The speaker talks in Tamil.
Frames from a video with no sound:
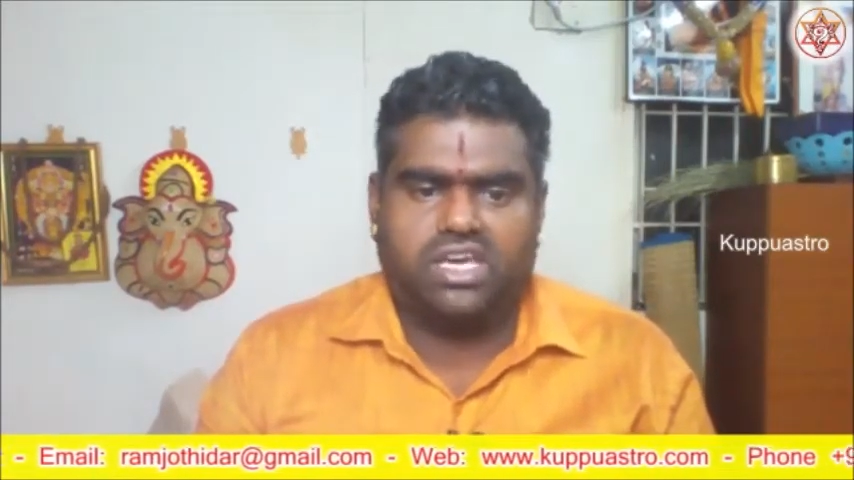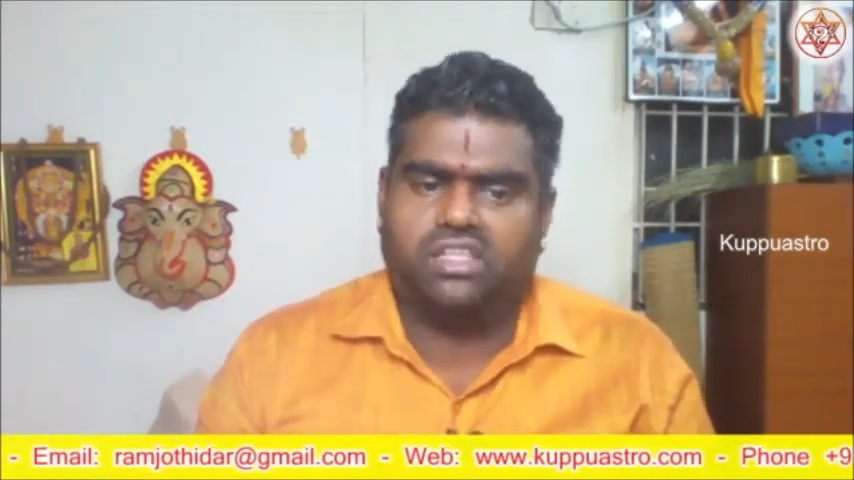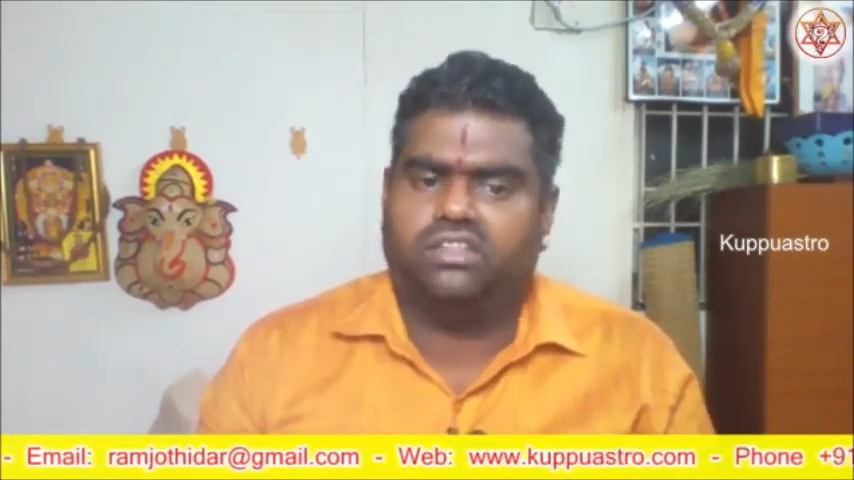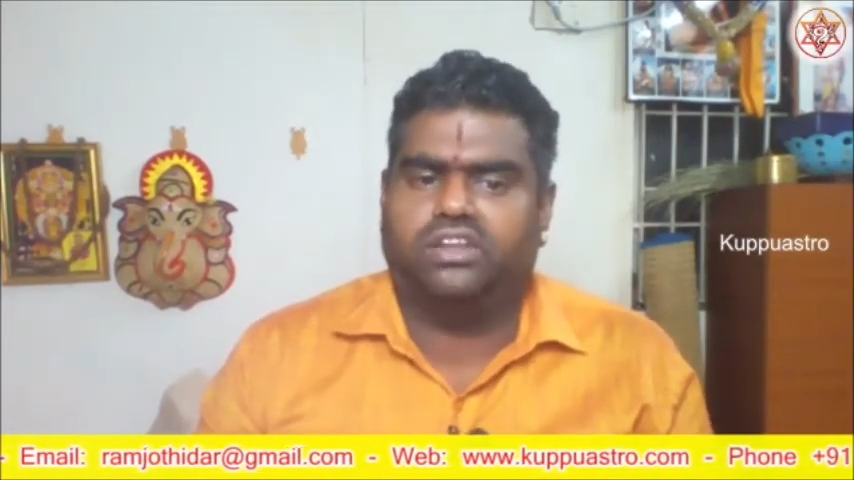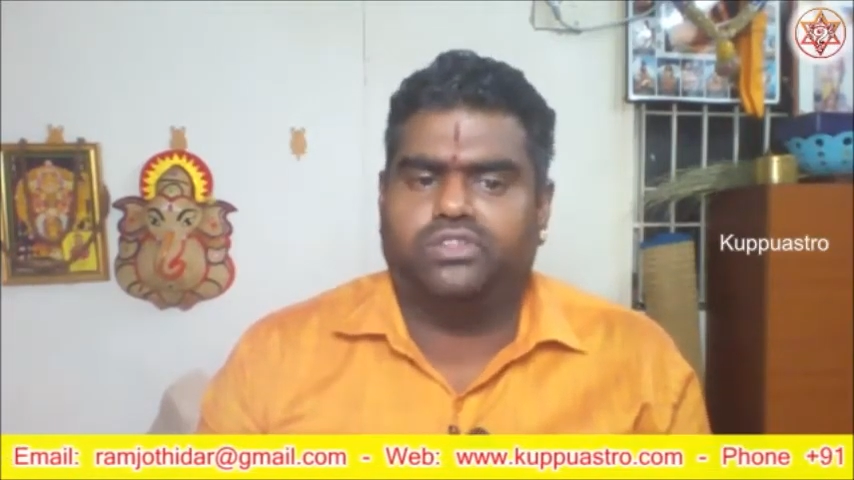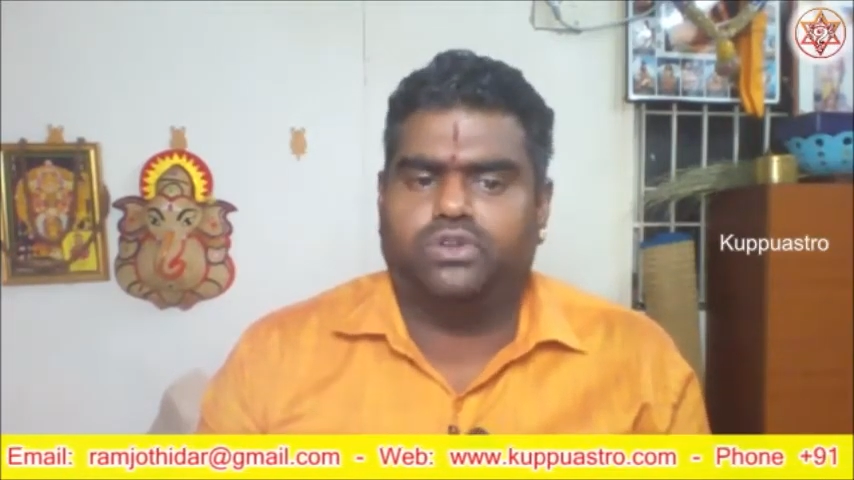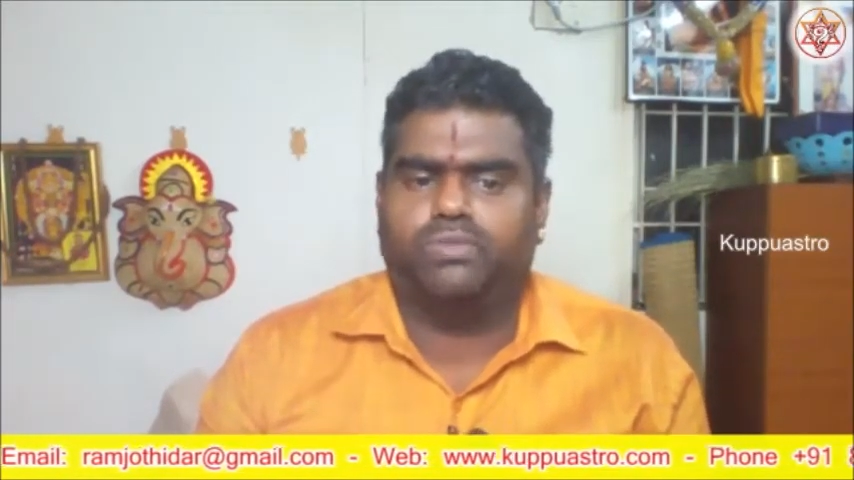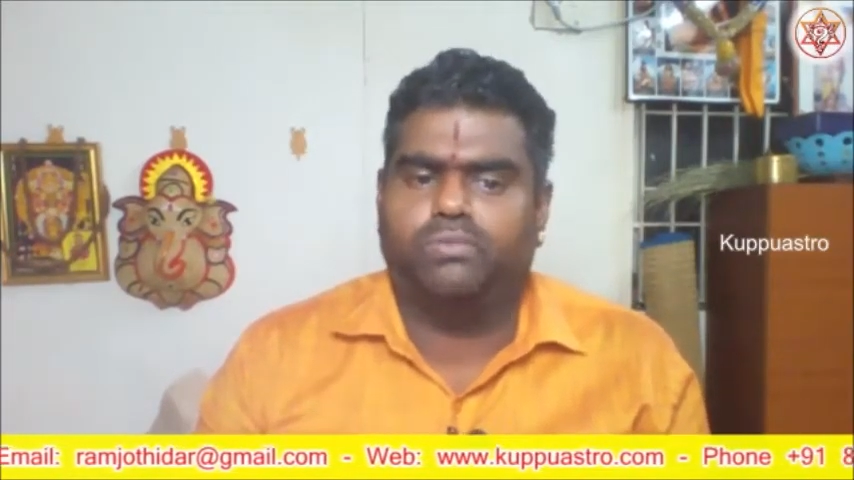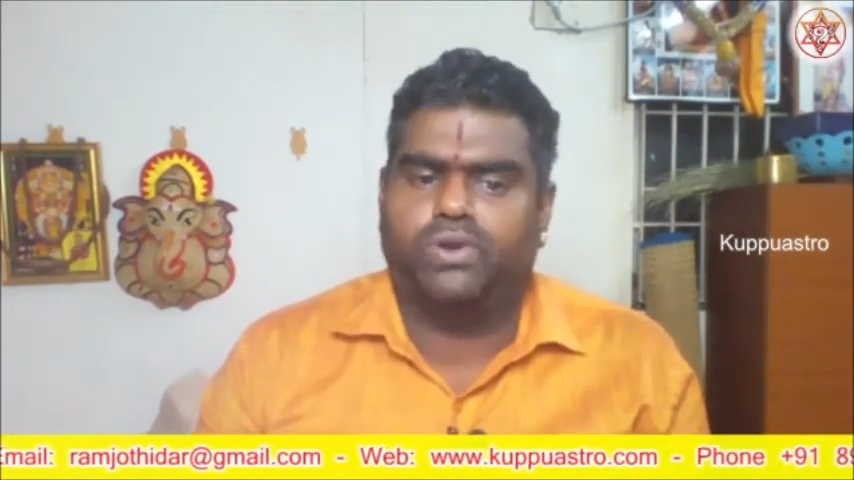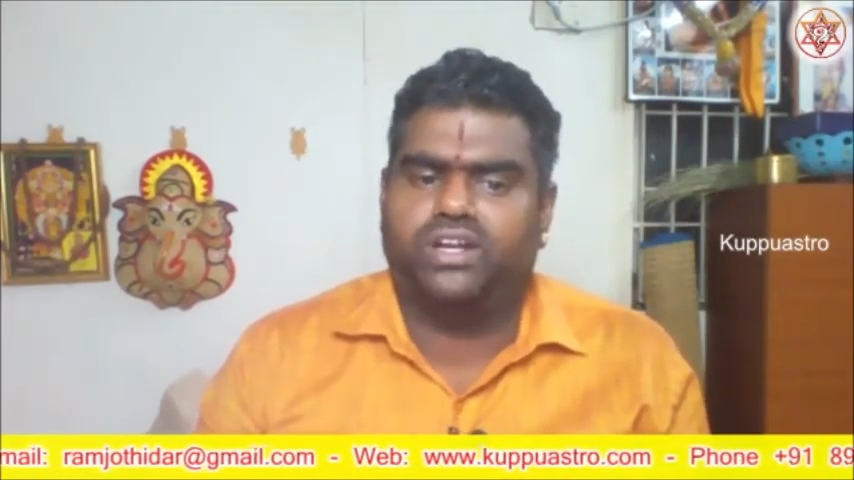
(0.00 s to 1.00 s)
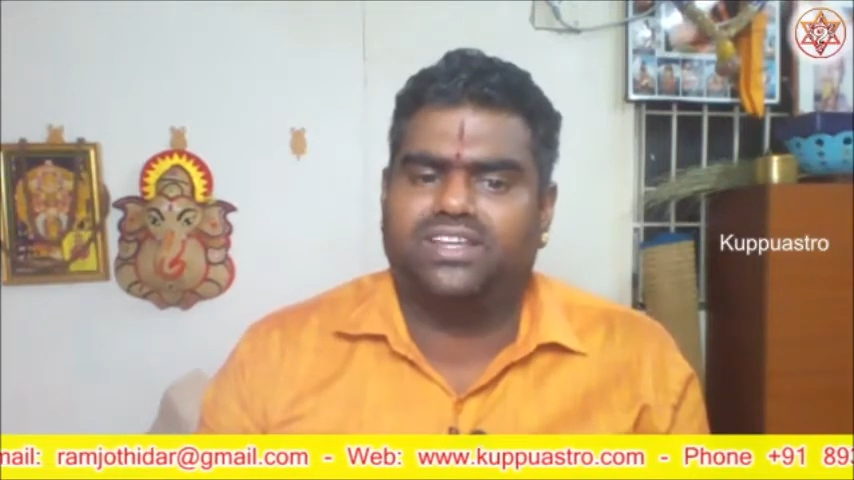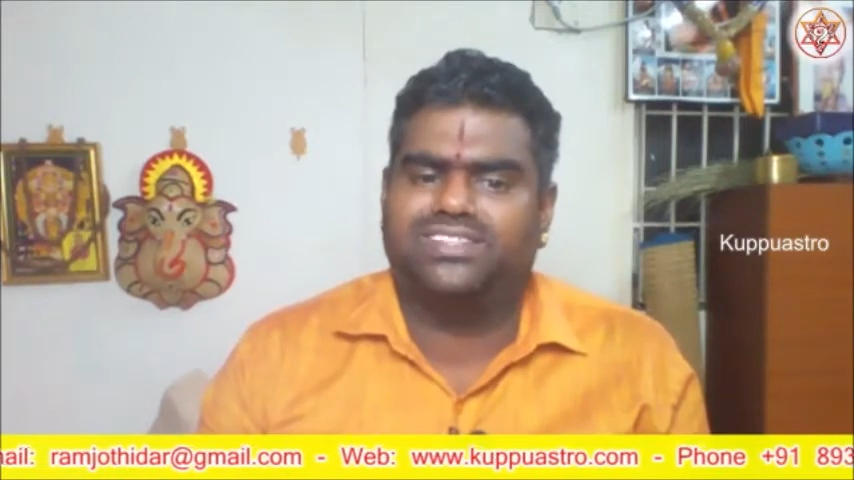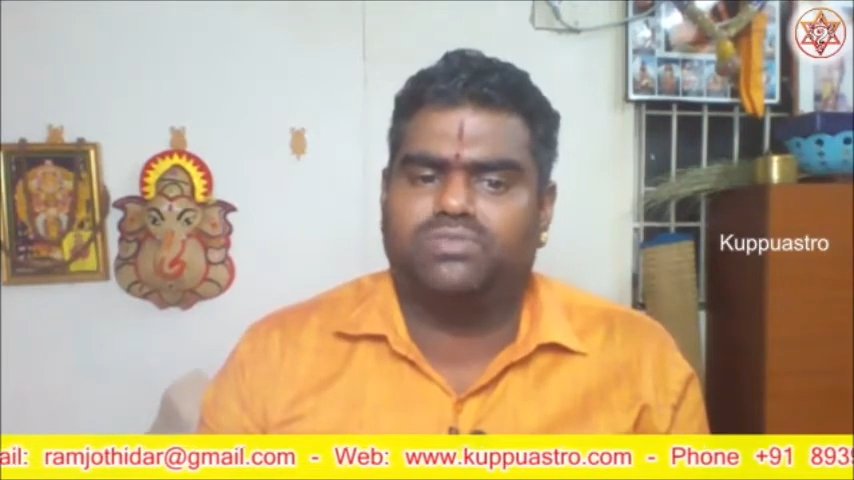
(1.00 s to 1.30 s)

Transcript: ஜாதகத்தை எடுத்துனோம்னா புரட்டாசி